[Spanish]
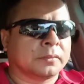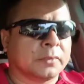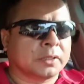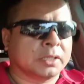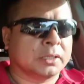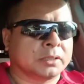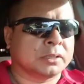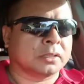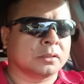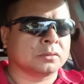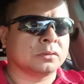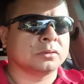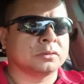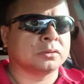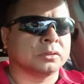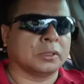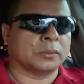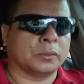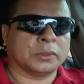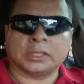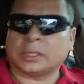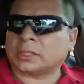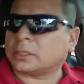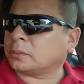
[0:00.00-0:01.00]
echarnos
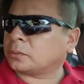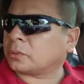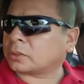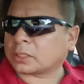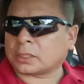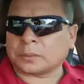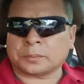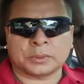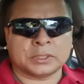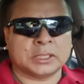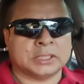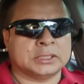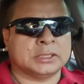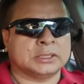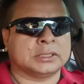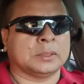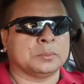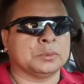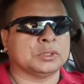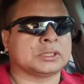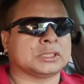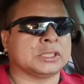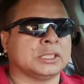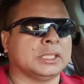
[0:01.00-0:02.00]
una vuelta porque pues
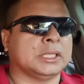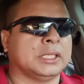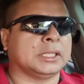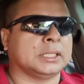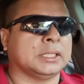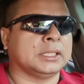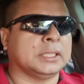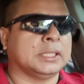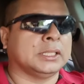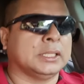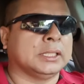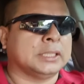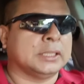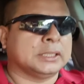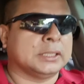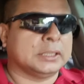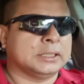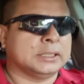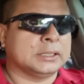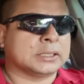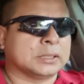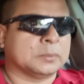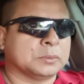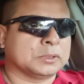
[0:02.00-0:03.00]
necesitamos tener,
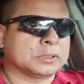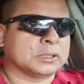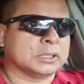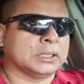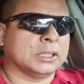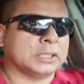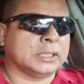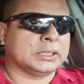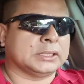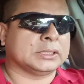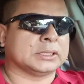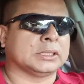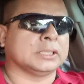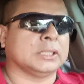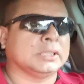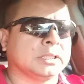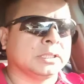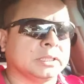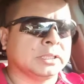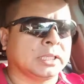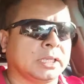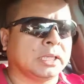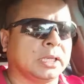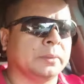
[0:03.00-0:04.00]
necesitamos tener
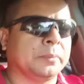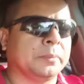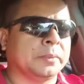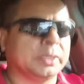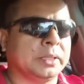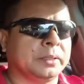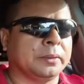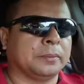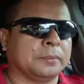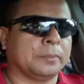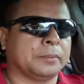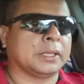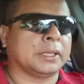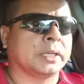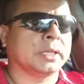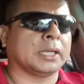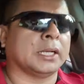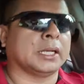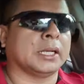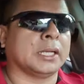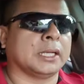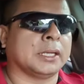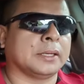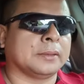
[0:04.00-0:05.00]
este alambre
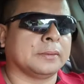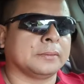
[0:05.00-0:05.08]
para